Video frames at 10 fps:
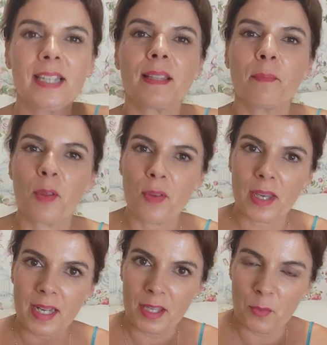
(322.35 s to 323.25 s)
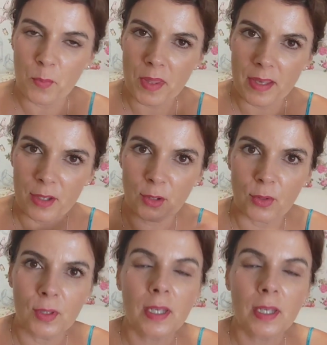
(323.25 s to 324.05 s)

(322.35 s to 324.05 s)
que también os dejaré ahí un videito